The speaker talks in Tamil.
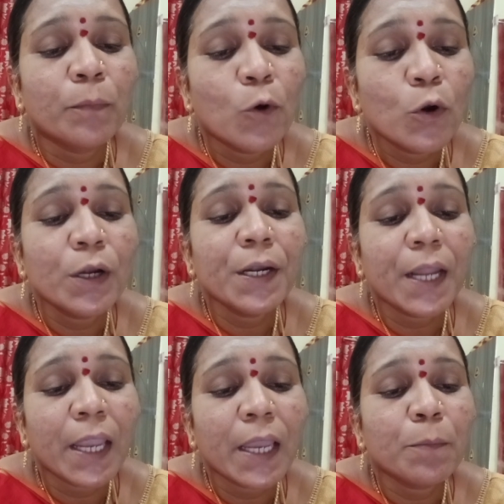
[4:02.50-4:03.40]

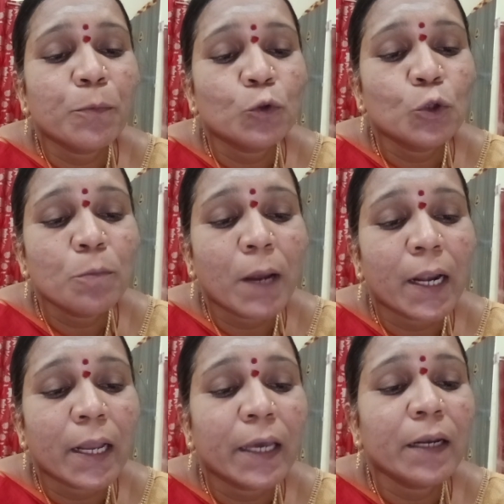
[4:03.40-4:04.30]
பொன்னீர்
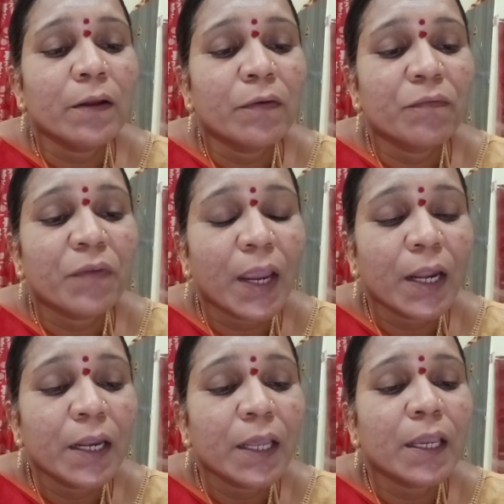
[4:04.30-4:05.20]
புதுமலர்
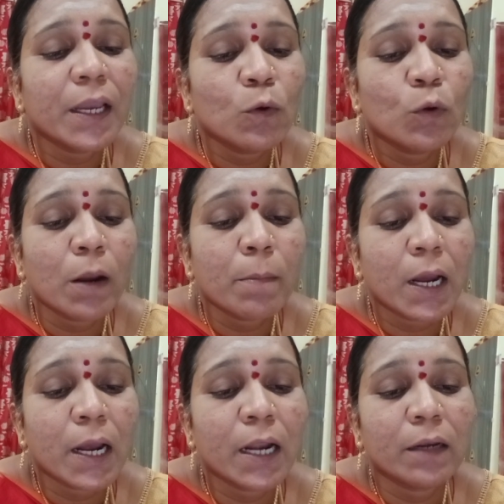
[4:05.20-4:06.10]
வேண்டிய
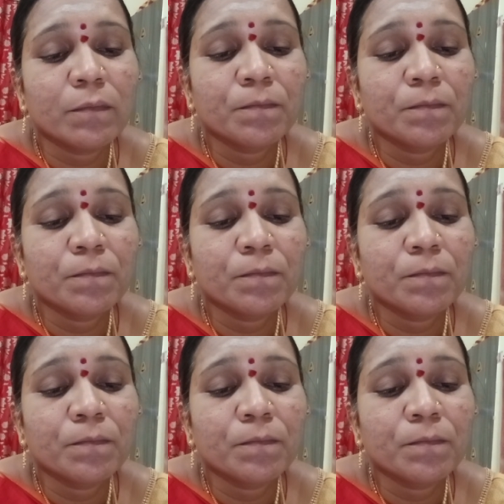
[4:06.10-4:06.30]
குரமகள்